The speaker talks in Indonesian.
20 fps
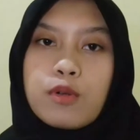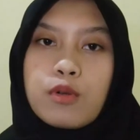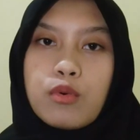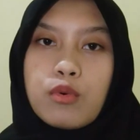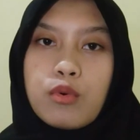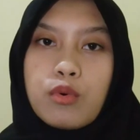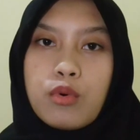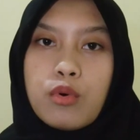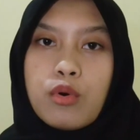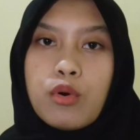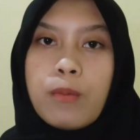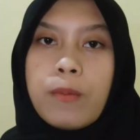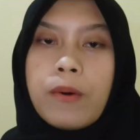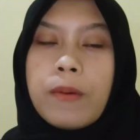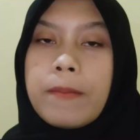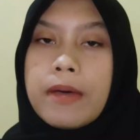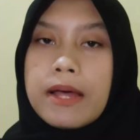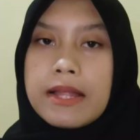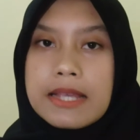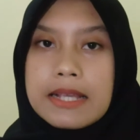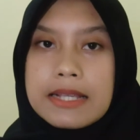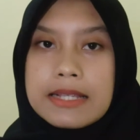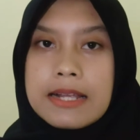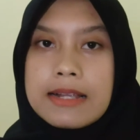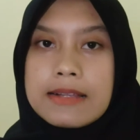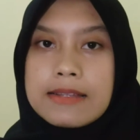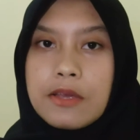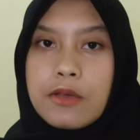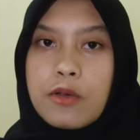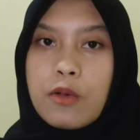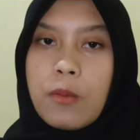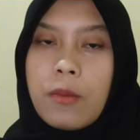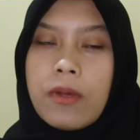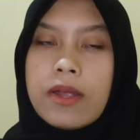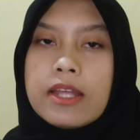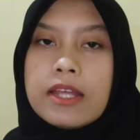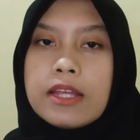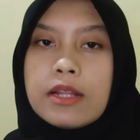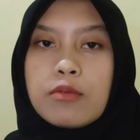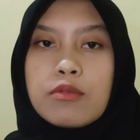menunggu pembatasan
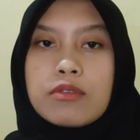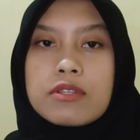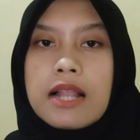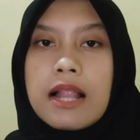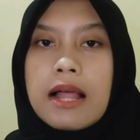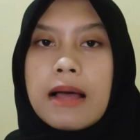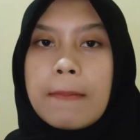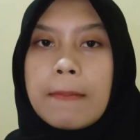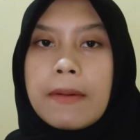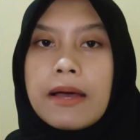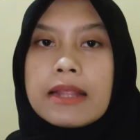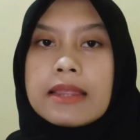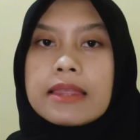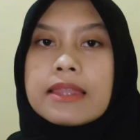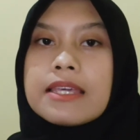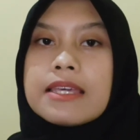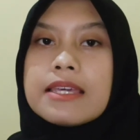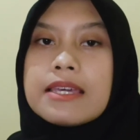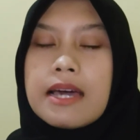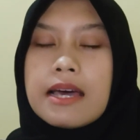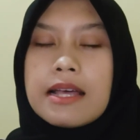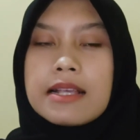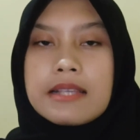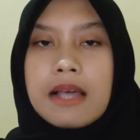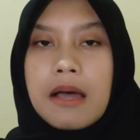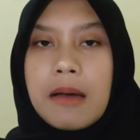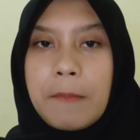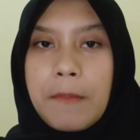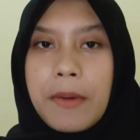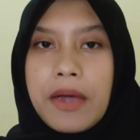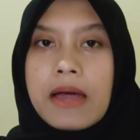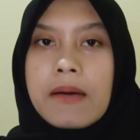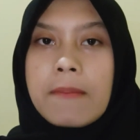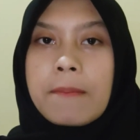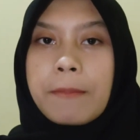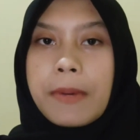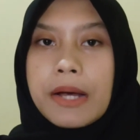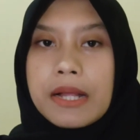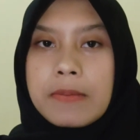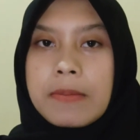sidopen itu selama 3 sampai
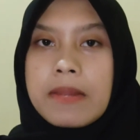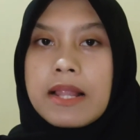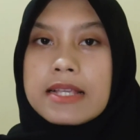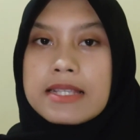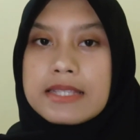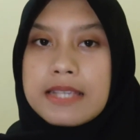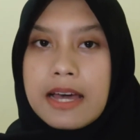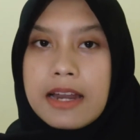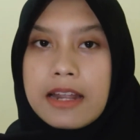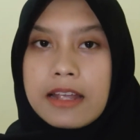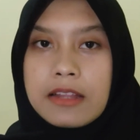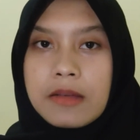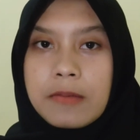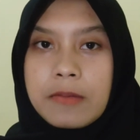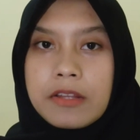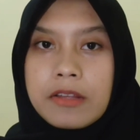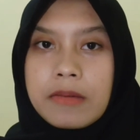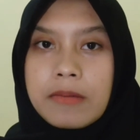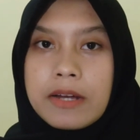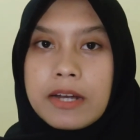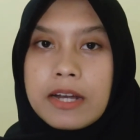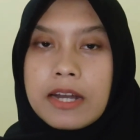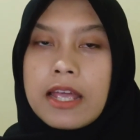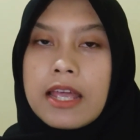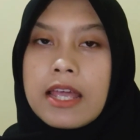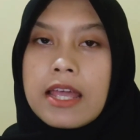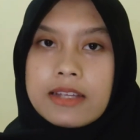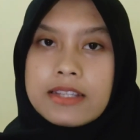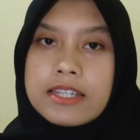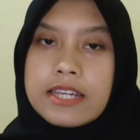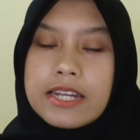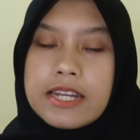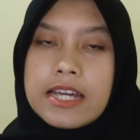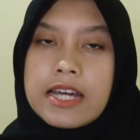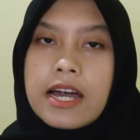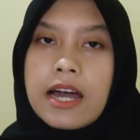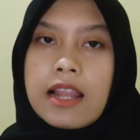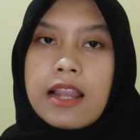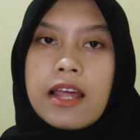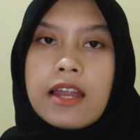14 hari, teman-teman. Jadi
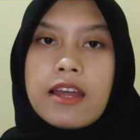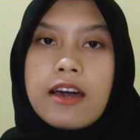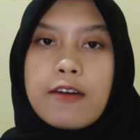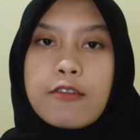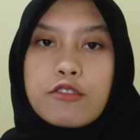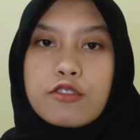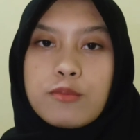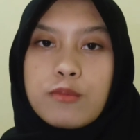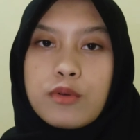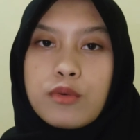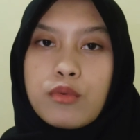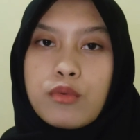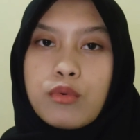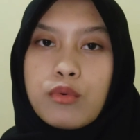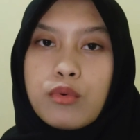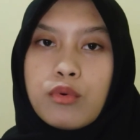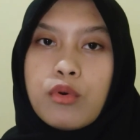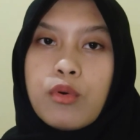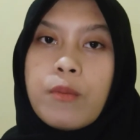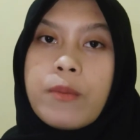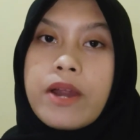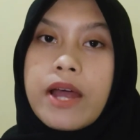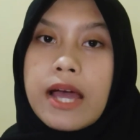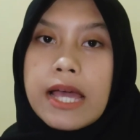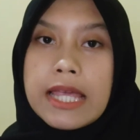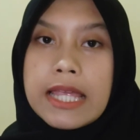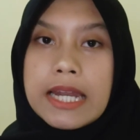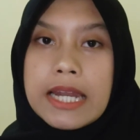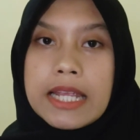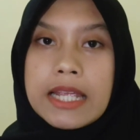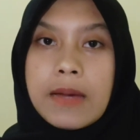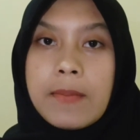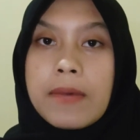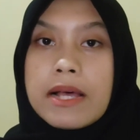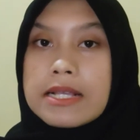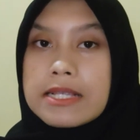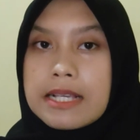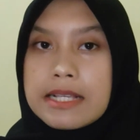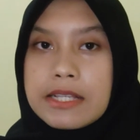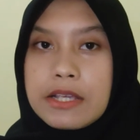kalian harus menunggu berakhirnya
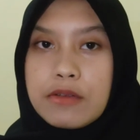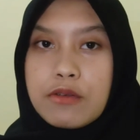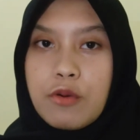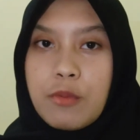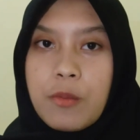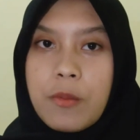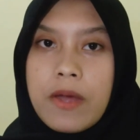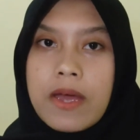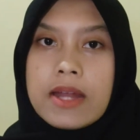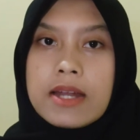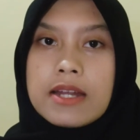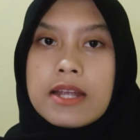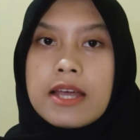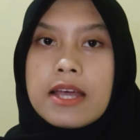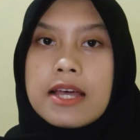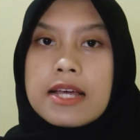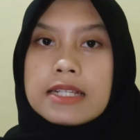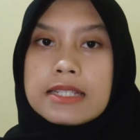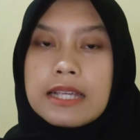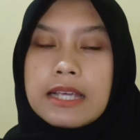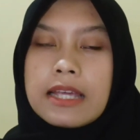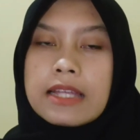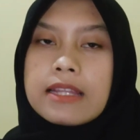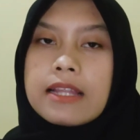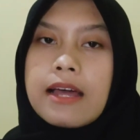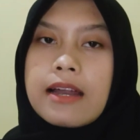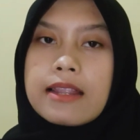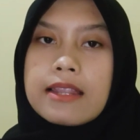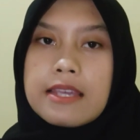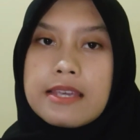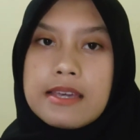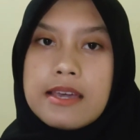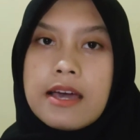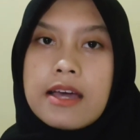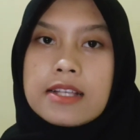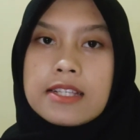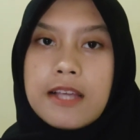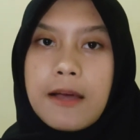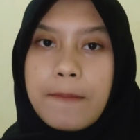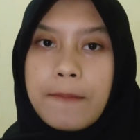masa sidopen sekitar
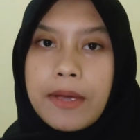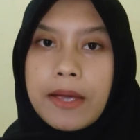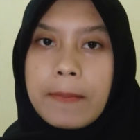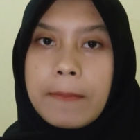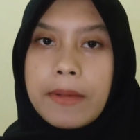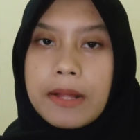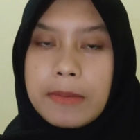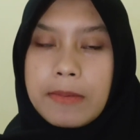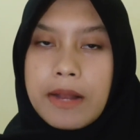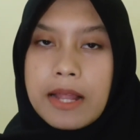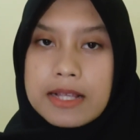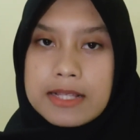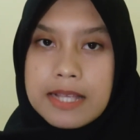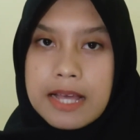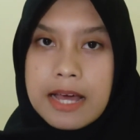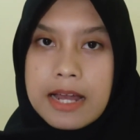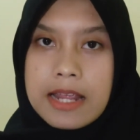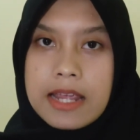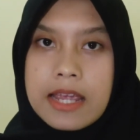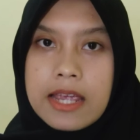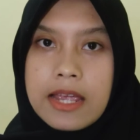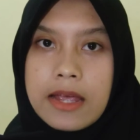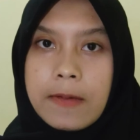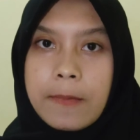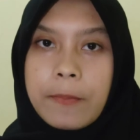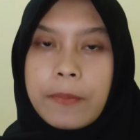3 sampai 14 hari.